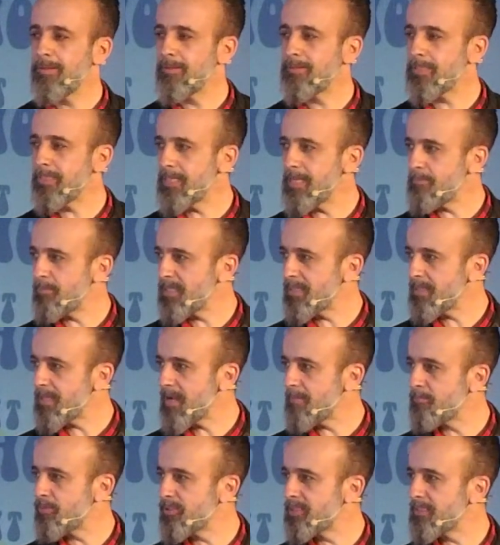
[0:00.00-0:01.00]
Ce qui n'a pas été
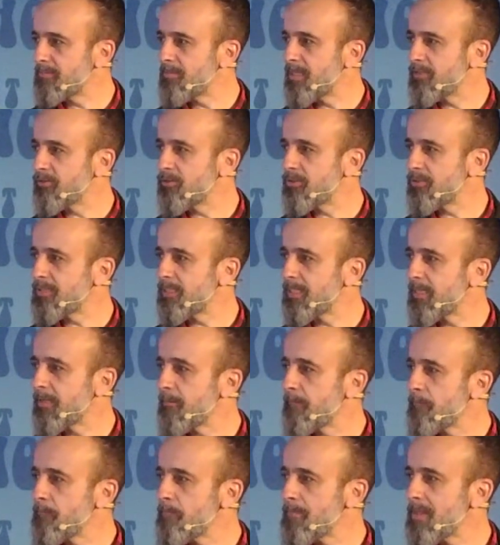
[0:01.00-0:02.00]
impossible à Dieu, c'est
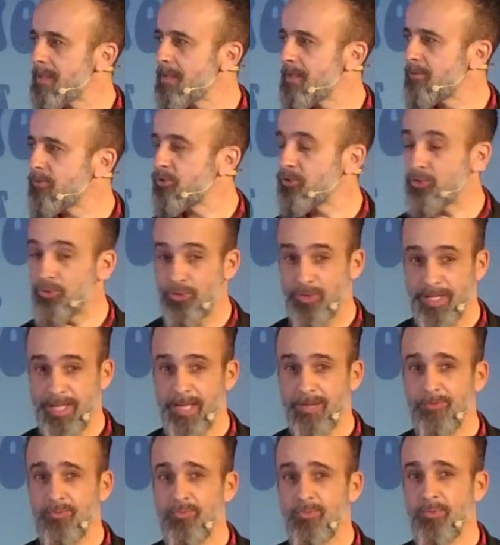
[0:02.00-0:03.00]
de se donner
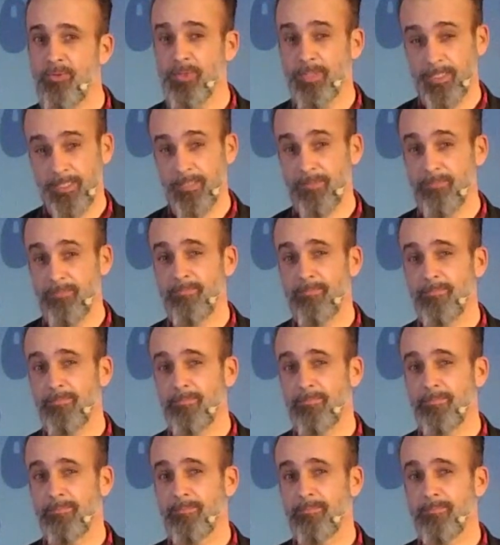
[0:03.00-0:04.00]
à nous aussi,
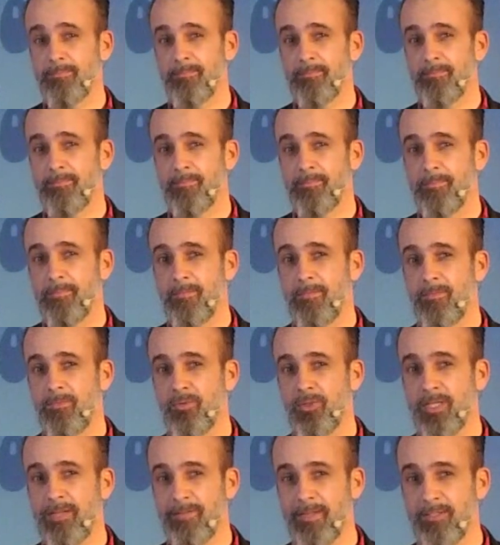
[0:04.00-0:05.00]

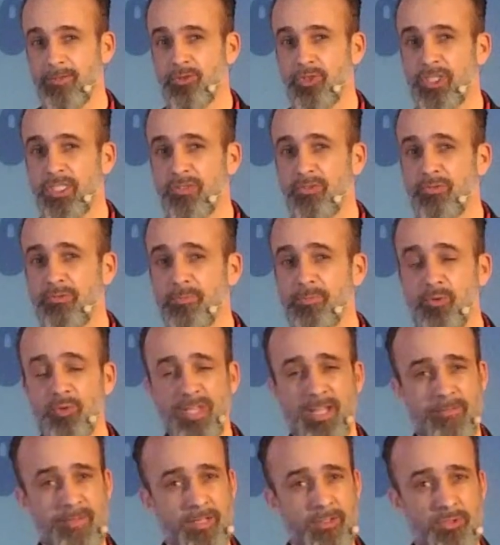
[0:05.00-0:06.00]
au travers de Jésus, mais au
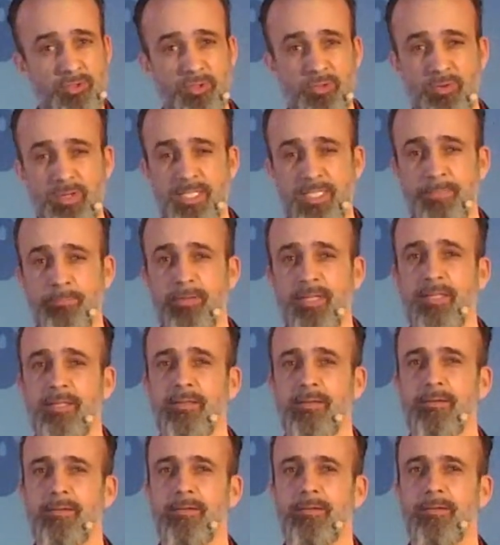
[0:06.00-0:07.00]
travers de son esprit.
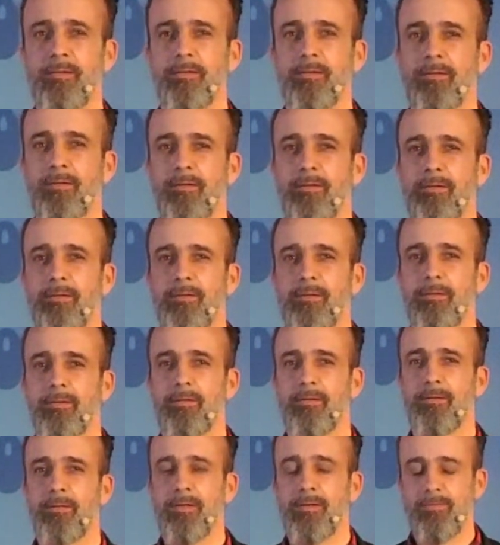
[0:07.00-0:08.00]

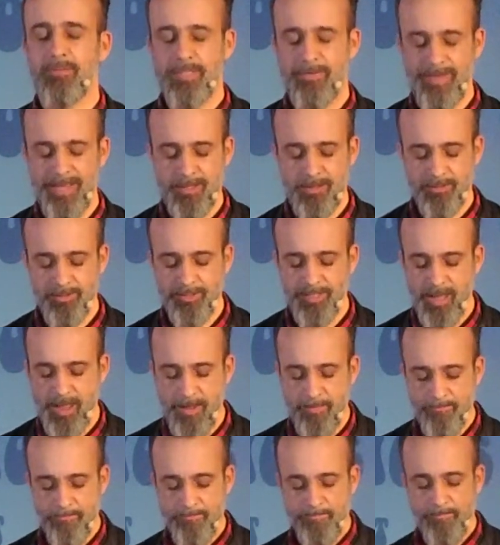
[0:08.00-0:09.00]
Vous savez, quand ça...